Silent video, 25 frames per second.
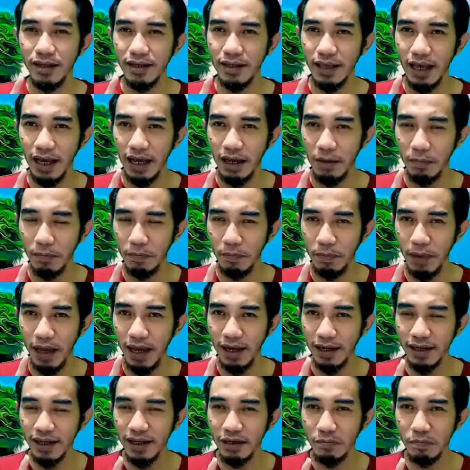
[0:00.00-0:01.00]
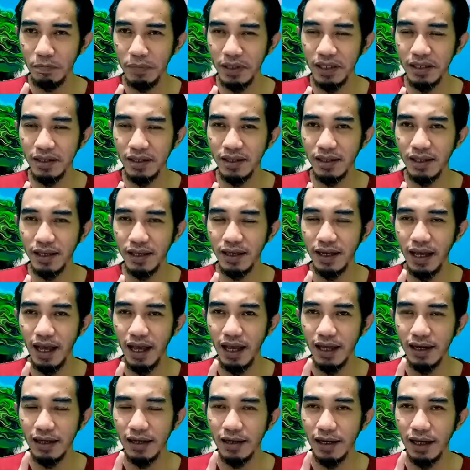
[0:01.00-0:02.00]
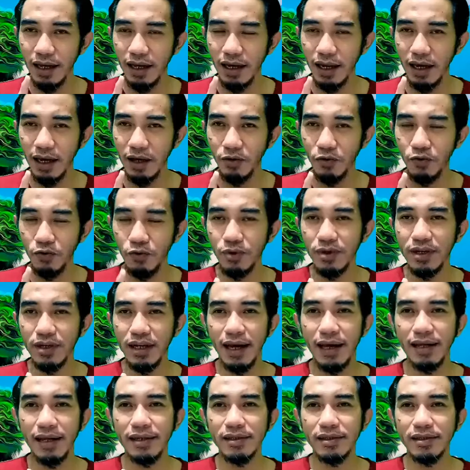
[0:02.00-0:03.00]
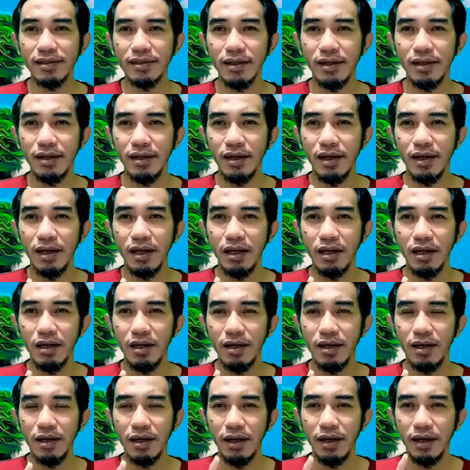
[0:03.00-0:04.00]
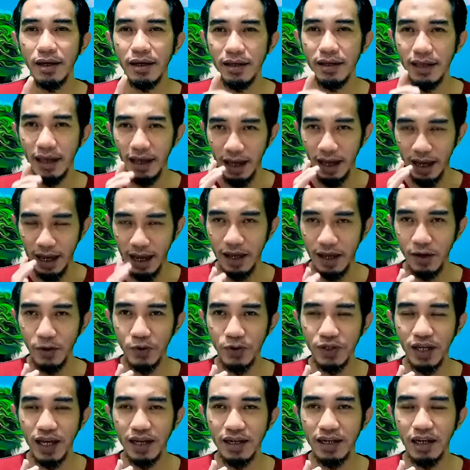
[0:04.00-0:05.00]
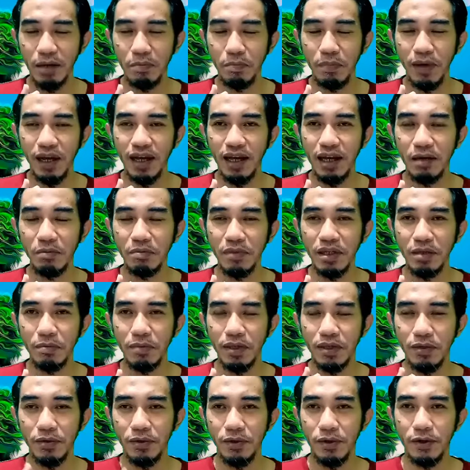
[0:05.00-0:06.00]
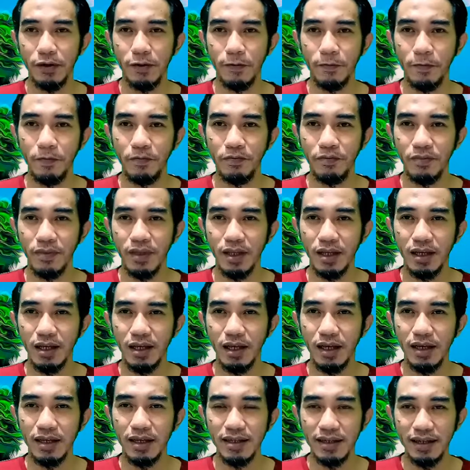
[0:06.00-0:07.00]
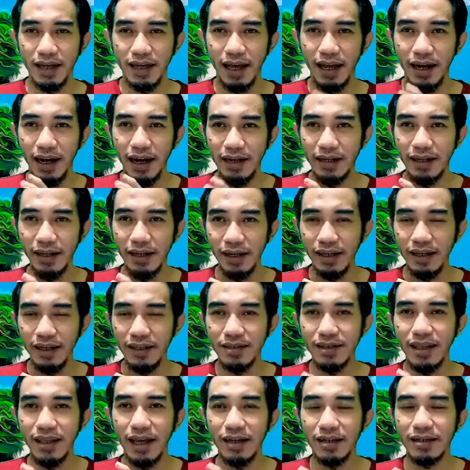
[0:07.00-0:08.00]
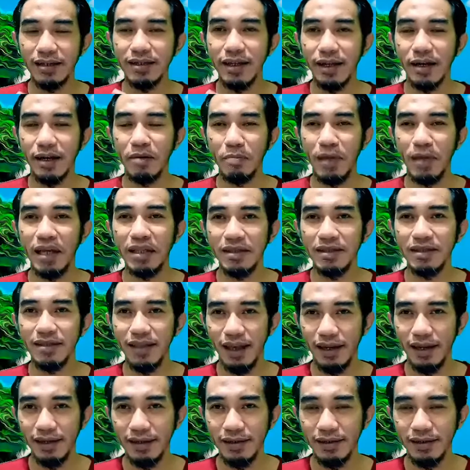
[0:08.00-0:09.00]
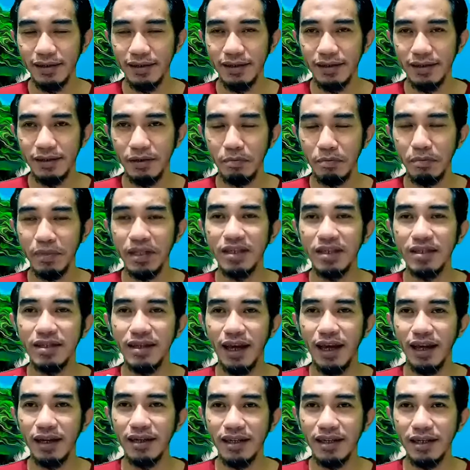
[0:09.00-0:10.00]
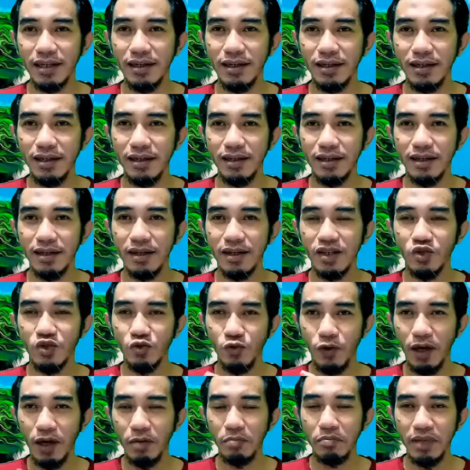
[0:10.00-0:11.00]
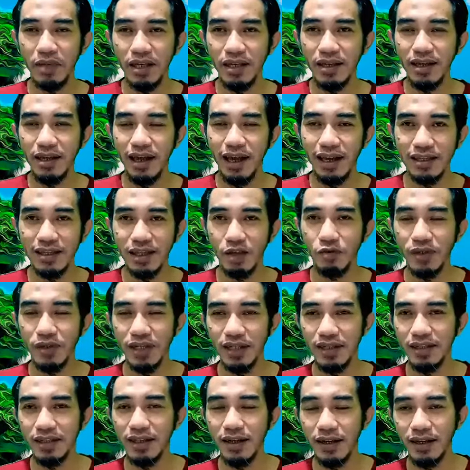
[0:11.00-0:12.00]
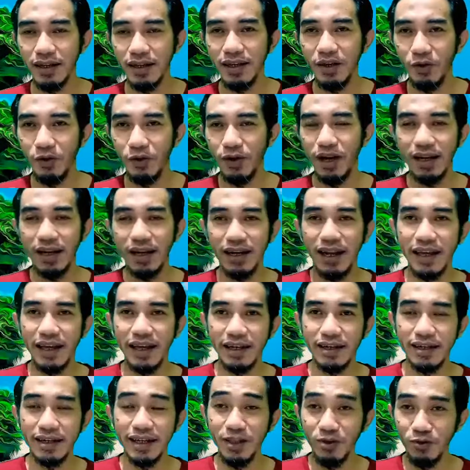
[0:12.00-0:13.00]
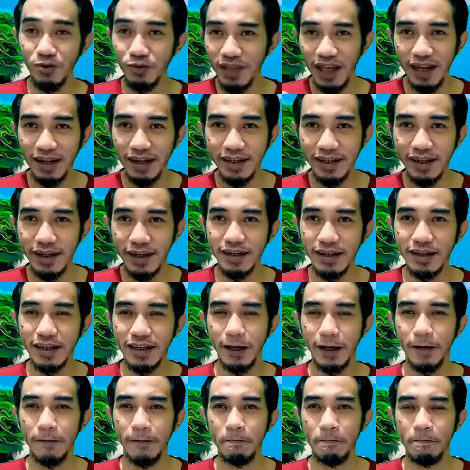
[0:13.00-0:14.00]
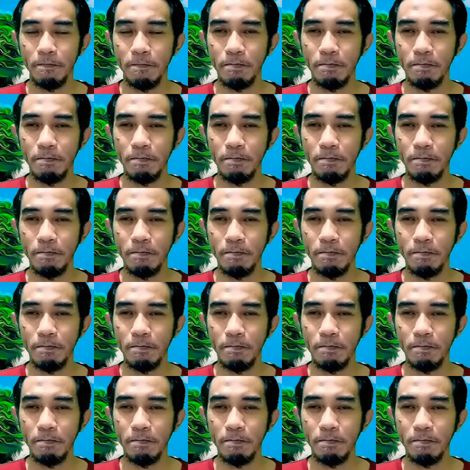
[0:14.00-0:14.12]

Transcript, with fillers: yang paling penting Anda lakukan, yang harus Anda pahami betul. Sekarang ini takdir mantan menjadi suami atau istri orang lain. Itu takdir dia.